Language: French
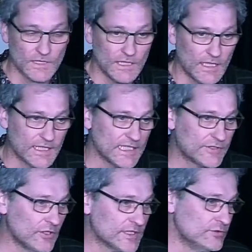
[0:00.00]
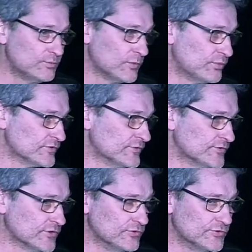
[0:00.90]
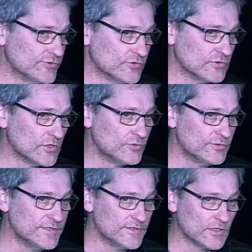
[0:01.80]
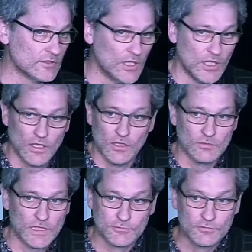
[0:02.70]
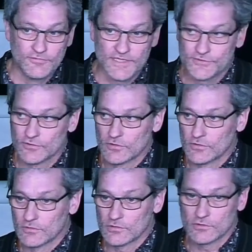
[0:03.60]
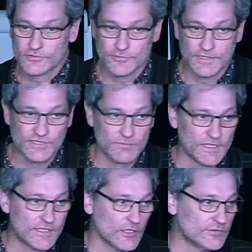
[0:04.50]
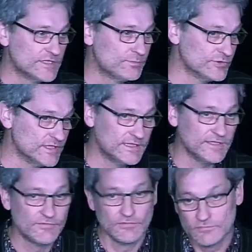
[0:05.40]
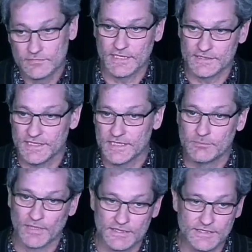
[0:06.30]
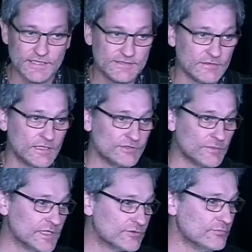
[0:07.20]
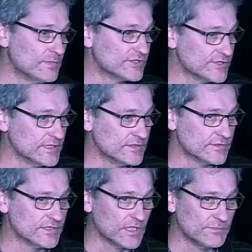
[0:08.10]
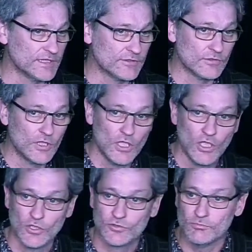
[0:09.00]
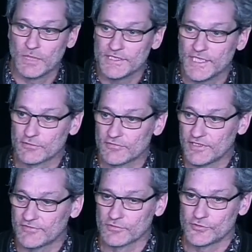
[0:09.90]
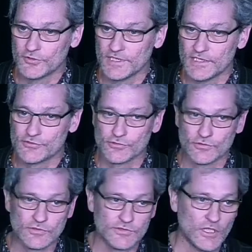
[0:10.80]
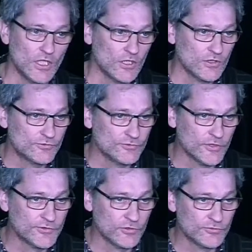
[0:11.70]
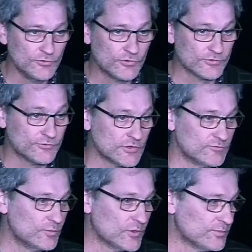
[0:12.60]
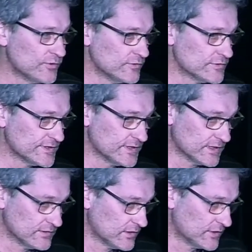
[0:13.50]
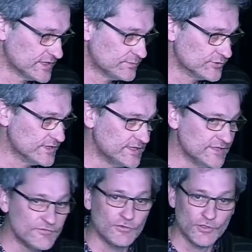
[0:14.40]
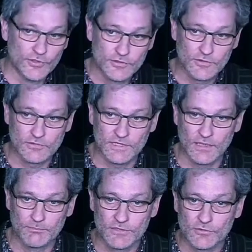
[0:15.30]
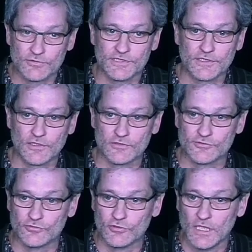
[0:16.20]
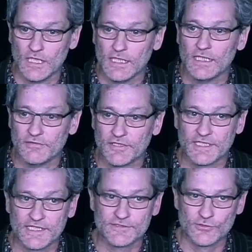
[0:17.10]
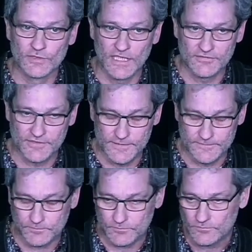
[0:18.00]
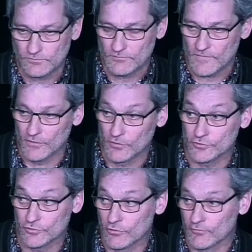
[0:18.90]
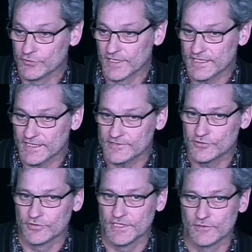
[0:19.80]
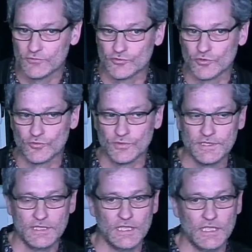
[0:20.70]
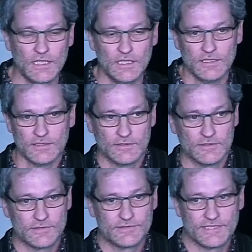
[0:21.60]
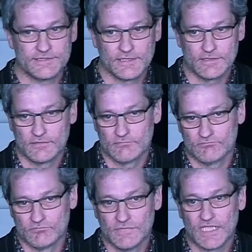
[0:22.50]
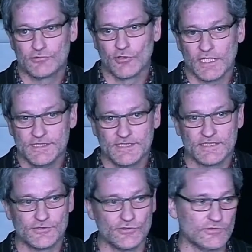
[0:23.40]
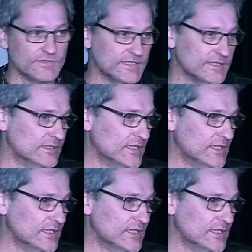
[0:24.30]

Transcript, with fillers: à quelqu'un qui nous propose une solution en nous disant bah, de toute façon, euh, ce n'est jamais qu'un dispositif technique, pratique, ce n'est jamais qu'une machine, ce n'est jamais qu'une manière de faire fonctionner les choses. Sous-entendu que ce que je vous propose, c'est un dispositif neutre qui n'a pas de conséquences sur les vraies questions de la vie. Donc ce qu'on voudrait questionner aujourd'hui, euh, c'est cette naturalisation de,